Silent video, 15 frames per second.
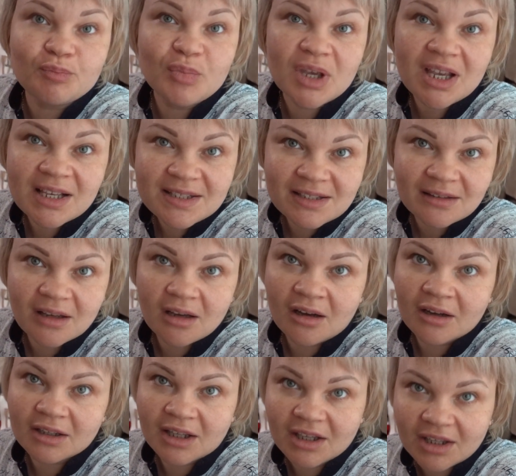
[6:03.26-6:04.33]
без
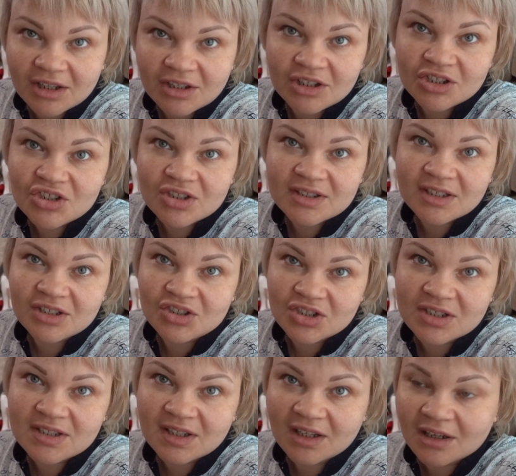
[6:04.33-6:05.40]
э, гигиенической
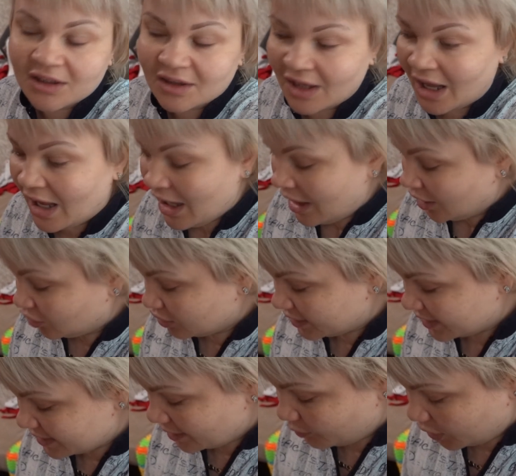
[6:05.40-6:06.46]
чистки рта. То есть,
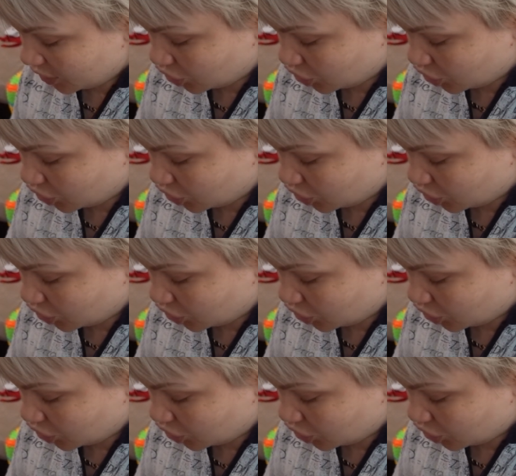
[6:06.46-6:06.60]
если бы